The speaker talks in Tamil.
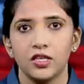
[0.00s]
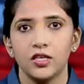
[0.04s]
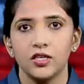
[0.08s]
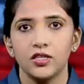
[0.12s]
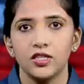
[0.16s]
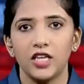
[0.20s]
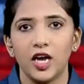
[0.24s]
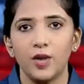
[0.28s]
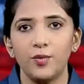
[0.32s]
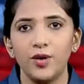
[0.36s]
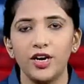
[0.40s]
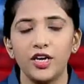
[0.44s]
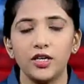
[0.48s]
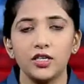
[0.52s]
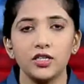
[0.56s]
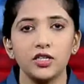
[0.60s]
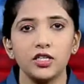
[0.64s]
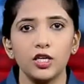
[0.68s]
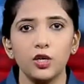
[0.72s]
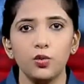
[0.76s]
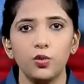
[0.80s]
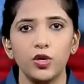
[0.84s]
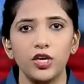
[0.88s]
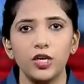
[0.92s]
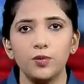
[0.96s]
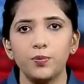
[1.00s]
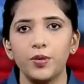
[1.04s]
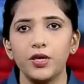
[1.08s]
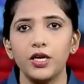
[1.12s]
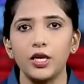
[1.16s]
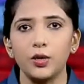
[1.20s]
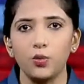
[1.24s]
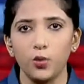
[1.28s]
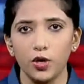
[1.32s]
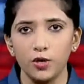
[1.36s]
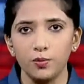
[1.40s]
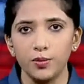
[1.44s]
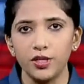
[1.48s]
தமிழகத்தில்
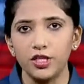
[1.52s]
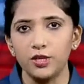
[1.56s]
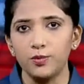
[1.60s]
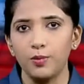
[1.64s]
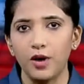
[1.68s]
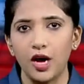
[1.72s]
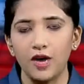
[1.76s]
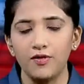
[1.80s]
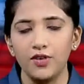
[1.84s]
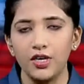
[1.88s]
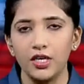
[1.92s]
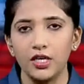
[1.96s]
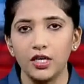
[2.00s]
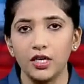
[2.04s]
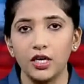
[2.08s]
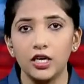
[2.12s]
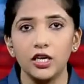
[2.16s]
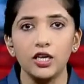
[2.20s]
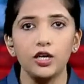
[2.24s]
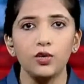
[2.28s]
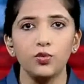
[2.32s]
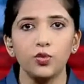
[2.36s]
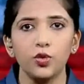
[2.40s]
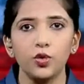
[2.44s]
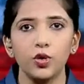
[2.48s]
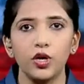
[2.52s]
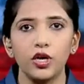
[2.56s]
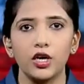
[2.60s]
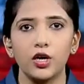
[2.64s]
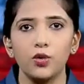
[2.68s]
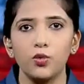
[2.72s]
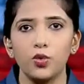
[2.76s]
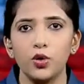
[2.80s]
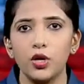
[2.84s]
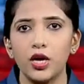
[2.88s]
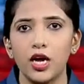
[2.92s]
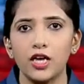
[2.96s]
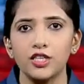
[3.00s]
விடுபட்ட ஒன்பது மாவட்டங்களில்
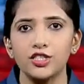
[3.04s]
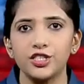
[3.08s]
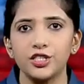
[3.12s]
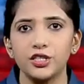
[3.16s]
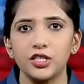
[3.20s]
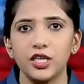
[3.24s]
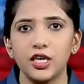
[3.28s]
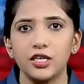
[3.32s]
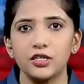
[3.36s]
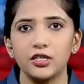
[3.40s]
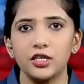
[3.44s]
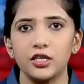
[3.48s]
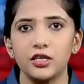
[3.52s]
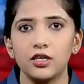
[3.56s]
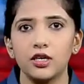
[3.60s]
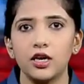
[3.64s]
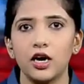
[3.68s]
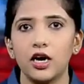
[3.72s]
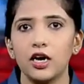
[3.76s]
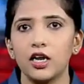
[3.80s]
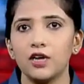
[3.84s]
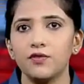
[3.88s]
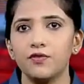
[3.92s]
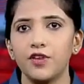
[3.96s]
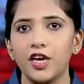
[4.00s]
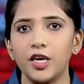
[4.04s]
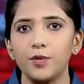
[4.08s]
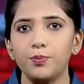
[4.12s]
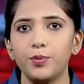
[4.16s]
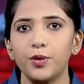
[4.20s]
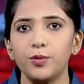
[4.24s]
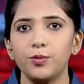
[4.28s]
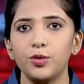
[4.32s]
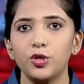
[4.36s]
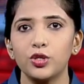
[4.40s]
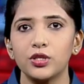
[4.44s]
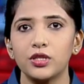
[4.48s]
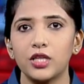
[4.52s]
ஊரக உள்ளாட்சி தேர்தலுக்கான
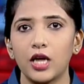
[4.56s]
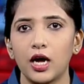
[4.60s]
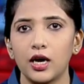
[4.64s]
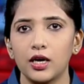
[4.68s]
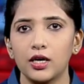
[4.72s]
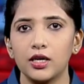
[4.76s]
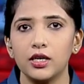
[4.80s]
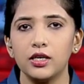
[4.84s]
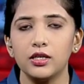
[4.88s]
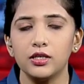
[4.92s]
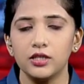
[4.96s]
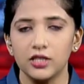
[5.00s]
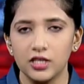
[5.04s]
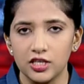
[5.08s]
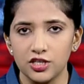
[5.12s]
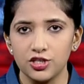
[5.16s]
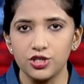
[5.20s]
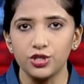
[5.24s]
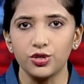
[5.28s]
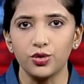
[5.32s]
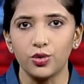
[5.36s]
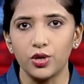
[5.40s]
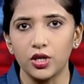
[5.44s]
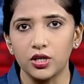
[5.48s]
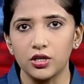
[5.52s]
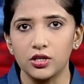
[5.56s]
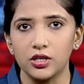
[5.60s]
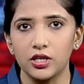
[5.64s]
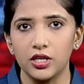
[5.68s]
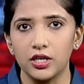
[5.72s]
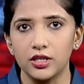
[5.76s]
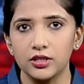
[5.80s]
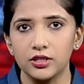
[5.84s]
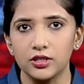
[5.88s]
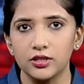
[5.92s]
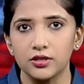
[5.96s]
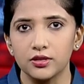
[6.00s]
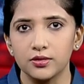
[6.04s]
வேட்புமனு தாக்கல் இன்று
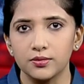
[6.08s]
தொடங்குகிறது